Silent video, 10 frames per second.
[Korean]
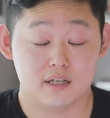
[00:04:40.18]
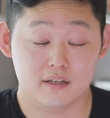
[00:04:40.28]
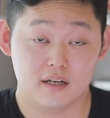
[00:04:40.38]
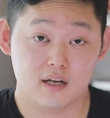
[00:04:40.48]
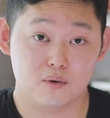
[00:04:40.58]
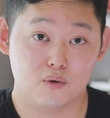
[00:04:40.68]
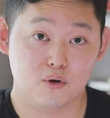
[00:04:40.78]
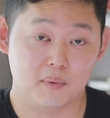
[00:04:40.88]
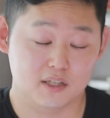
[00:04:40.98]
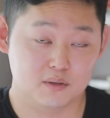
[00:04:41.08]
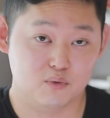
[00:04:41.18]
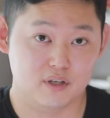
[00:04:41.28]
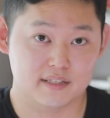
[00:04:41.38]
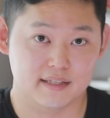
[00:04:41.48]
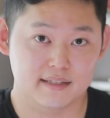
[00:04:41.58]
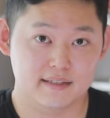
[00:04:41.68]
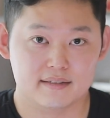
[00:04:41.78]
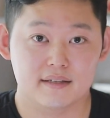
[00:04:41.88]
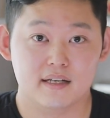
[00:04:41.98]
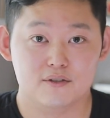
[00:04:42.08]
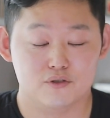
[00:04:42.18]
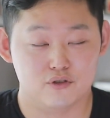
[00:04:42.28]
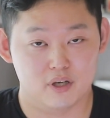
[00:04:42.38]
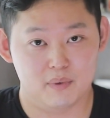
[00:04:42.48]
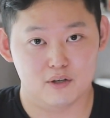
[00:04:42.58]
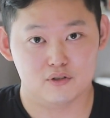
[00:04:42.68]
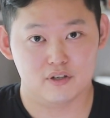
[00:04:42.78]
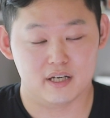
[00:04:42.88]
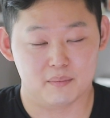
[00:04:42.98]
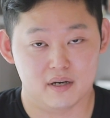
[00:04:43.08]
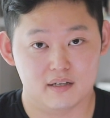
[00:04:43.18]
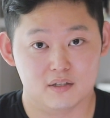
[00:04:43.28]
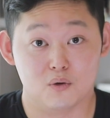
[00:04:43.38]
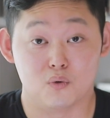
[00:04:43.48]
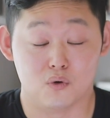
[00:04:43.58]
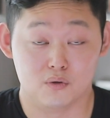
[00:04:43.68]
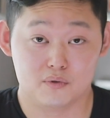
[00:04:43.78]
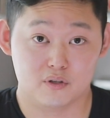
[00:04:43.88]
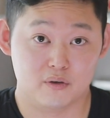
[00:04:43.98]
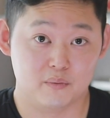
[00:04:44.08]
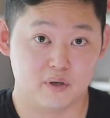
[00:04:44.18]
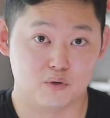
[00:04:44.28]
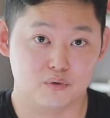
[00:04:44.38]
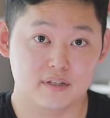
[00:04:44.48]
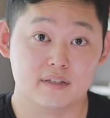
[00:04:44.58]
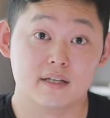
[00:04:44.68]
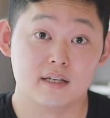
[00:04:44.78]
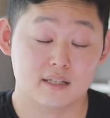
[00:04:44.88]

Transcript: 샤넬의 코코 마드모아제는 샤넬 특유의 파우더리함과 그리고 고급스러움에서 오는